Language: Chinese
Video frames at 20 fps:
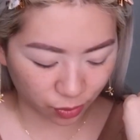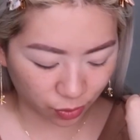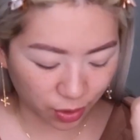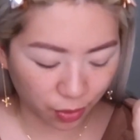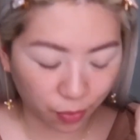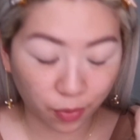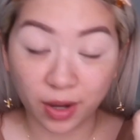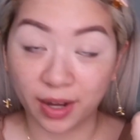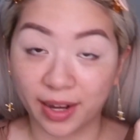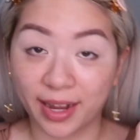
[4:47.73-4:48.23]
所
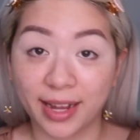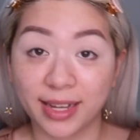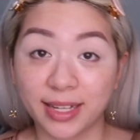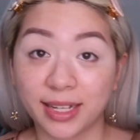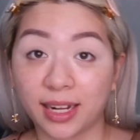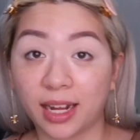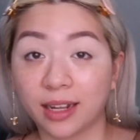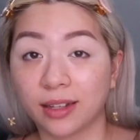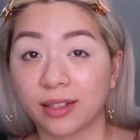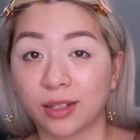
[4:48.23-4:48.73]
以我很开
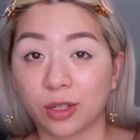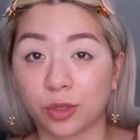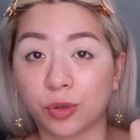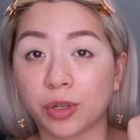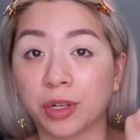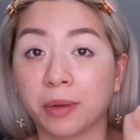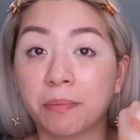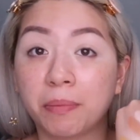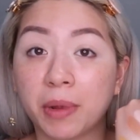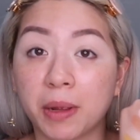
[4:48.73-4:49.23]
心，它
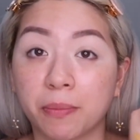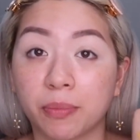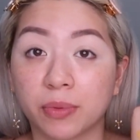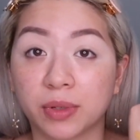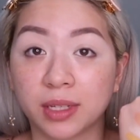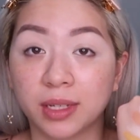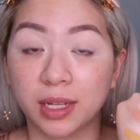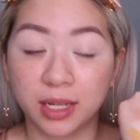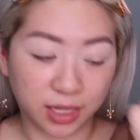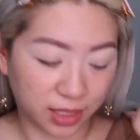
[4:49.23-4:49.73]
citrine 并不
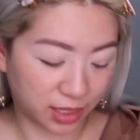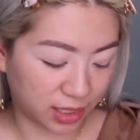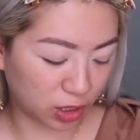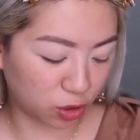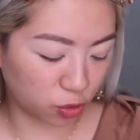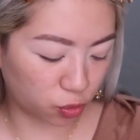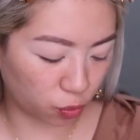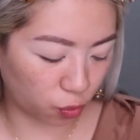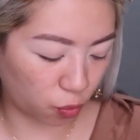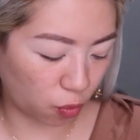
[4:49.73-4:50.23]
是一个
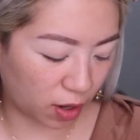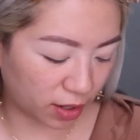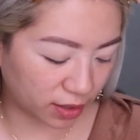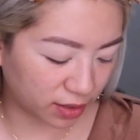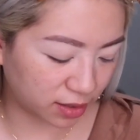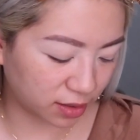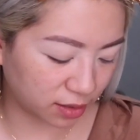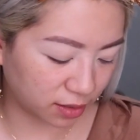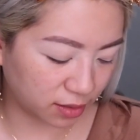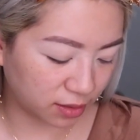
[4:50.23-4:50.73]
金属黄
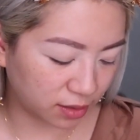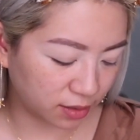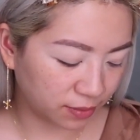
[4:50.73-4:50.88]
色。